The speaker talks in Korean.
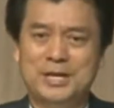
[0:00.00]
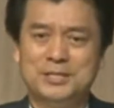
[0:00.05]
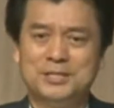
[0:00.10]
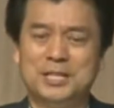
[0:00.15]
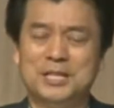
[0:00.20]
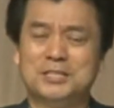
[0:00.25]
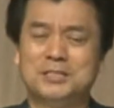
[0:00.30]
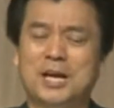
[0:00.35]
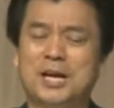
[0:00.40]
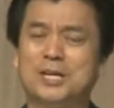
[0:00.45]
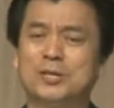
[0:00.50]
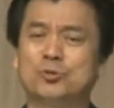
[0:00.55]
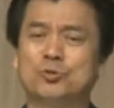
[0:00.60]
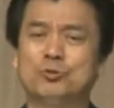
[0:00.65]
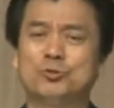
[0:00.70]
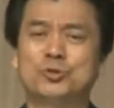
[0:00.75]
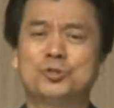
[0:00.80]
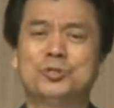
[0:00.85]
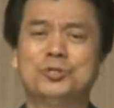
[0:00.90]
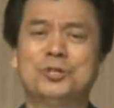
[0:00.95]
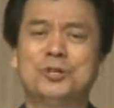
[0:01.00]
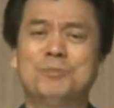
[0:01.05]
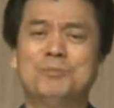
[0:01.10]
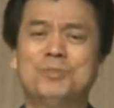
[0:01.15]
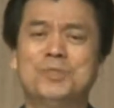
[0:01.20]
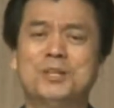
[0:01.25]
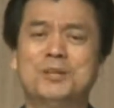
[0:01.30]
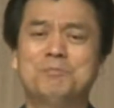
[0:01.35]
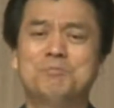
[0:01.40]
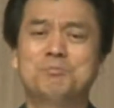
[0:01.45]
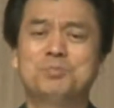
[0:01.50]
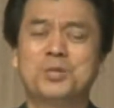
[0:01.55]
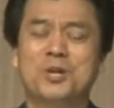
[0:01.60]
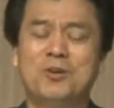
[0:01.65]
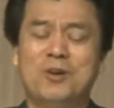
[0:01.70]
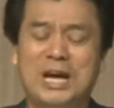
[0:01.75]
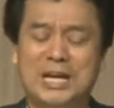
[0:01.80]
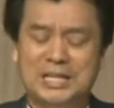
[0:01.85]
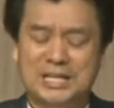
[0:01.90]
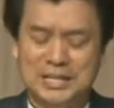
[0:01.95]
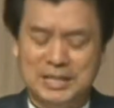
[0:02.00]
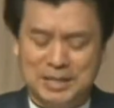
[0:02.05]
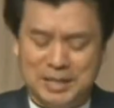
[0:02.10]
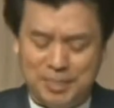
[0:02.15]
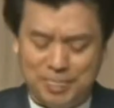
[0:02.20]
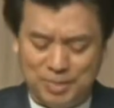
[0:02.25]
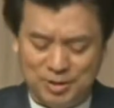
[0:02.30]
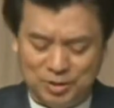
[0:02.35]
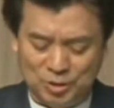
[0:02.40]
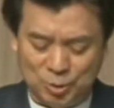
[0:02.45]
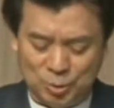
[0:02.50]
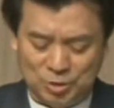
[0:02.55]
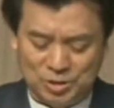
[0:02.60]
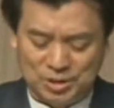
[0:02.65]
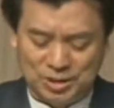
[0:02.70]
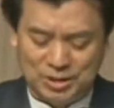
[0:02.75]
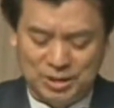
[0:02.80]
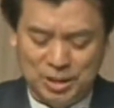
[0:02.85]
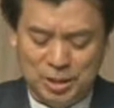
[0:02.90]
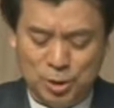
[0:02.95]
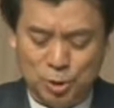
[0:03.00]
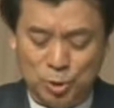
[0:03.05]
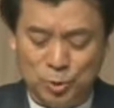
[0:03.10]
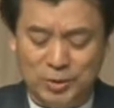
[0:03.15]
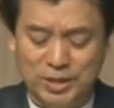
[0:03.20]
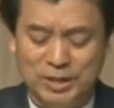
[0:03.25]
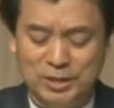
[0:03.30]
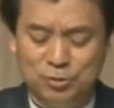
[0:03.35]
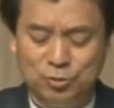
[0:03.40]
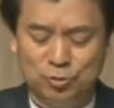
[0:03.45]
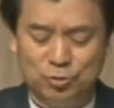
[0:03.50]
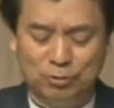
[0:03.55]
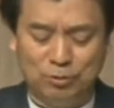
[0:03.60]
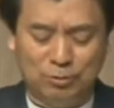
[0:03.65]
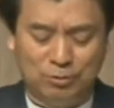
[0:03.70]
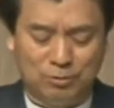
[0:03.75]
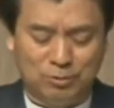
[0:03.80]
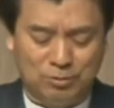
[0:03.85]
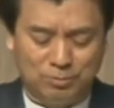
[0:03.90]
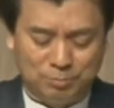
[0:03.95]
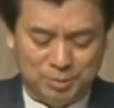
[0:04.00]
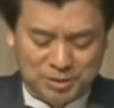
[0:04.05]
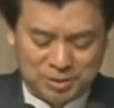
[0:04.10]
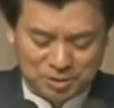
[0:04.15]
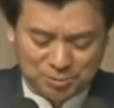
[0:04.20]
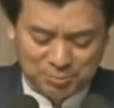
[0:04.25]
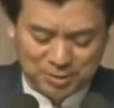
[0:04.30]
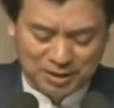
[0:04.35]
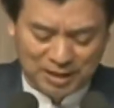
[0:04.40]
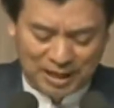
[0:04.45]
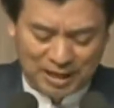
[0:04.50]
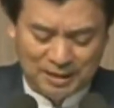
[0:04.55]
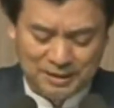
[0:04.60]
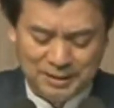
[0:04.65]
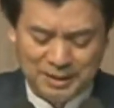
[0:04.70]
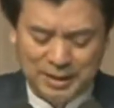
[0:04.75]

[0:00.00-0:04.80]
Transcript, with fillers: 세상이 줄 수 없는 평안이 있는 곳이 교회인 줄로 믿습니다.